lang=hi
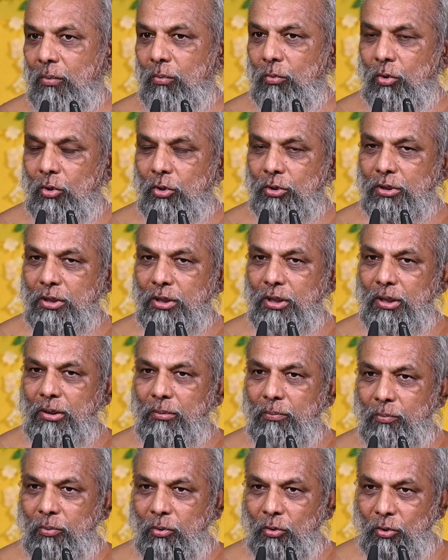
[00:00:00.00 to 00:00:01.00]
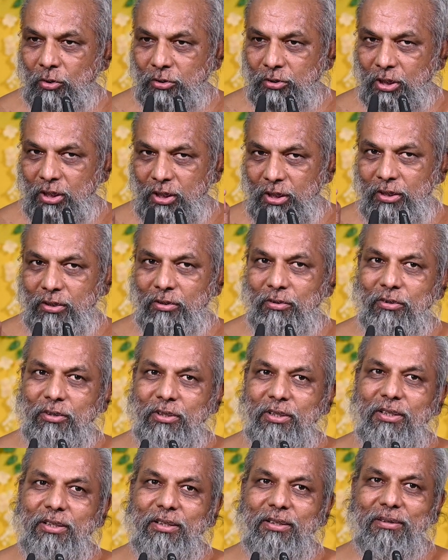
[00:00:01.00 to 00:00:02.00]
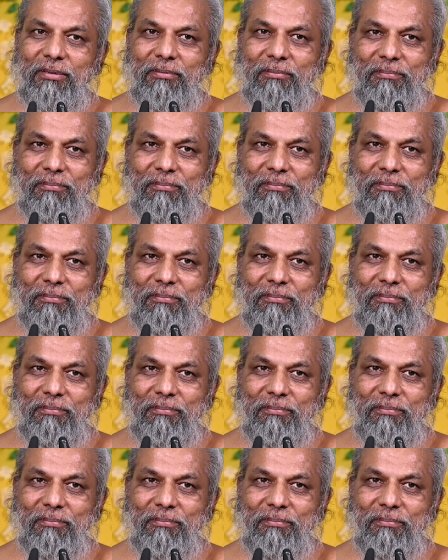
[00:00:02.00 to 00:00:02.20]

वो उतनी भोथली होगी